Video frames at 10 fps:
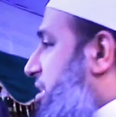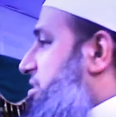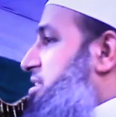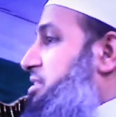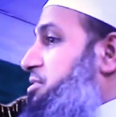সাথে
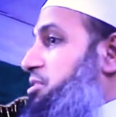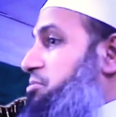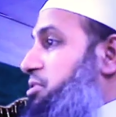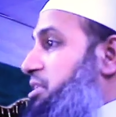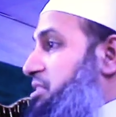সাথে উনি
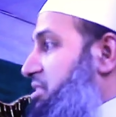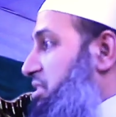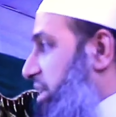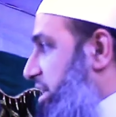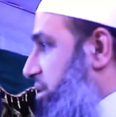বলতেছেন যে
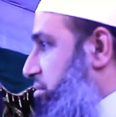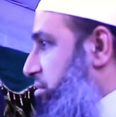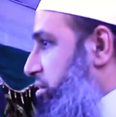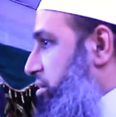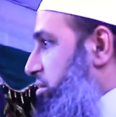দেখেন
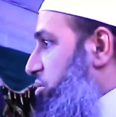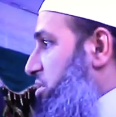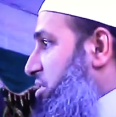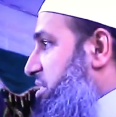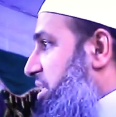ওই যে ওই